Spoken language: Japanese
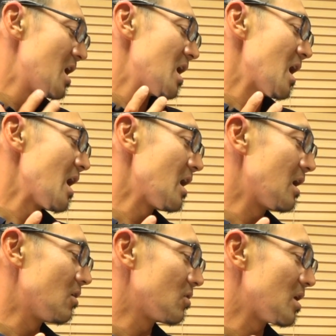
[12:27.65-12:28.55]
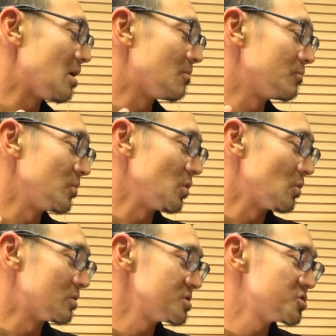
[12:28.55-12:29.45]
う。How come
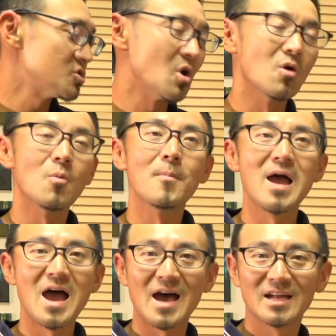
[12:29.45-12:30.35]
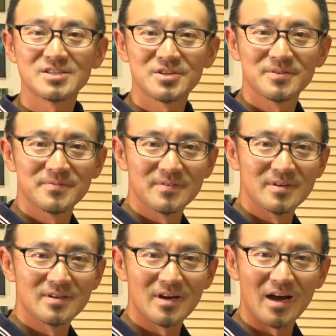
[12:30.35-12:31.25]
you're so mad?
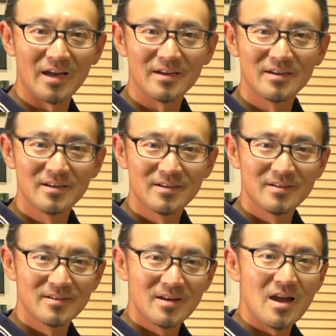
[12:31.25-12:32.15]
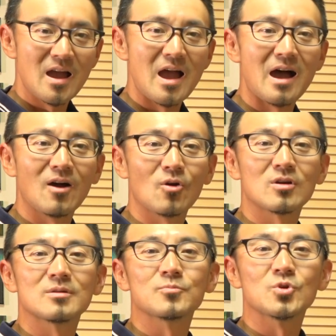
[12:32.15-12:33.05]
はい。How
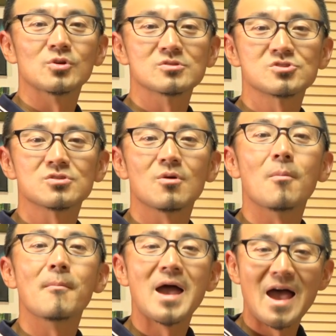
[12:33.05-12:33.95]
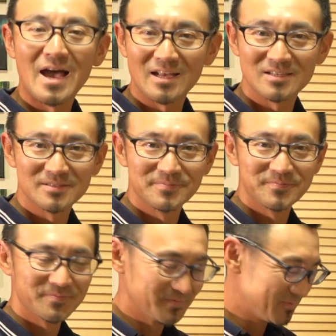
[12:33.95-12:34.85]
come you're so mad?
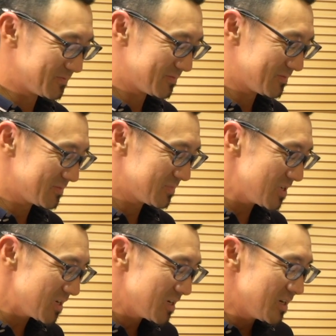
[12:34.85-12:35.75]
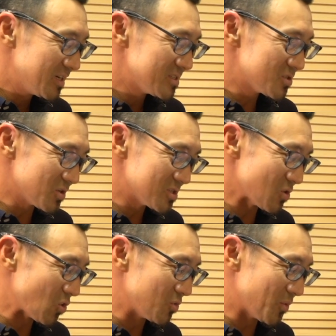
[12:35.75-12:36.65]
で、ストレス
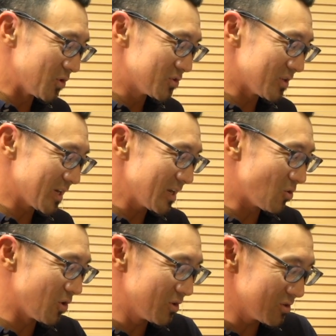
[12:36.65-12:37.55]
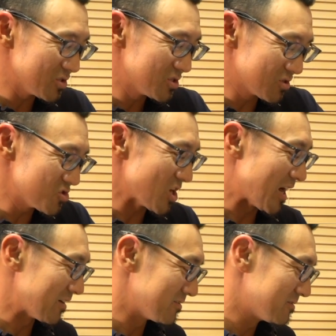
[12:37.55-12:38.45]
を置くポイントだけ声を少し
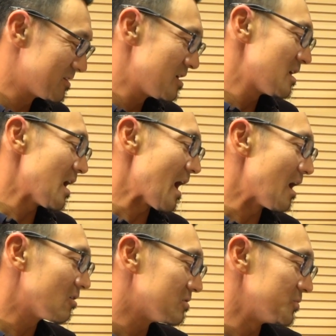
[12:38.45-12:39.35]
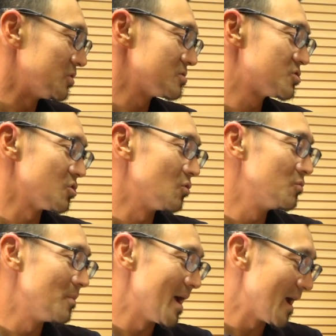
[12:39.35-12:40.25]
張る。How come you're so
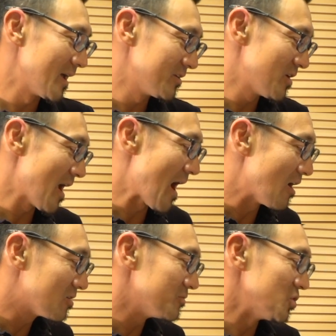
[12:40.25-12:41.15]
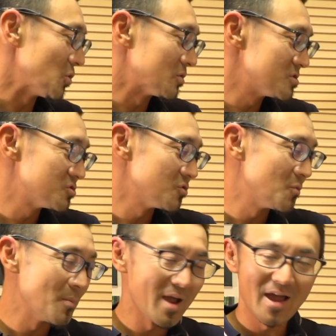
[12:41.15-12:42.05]
mad? How come you're so
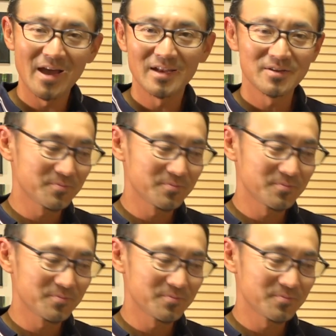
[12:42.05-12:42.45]
mad?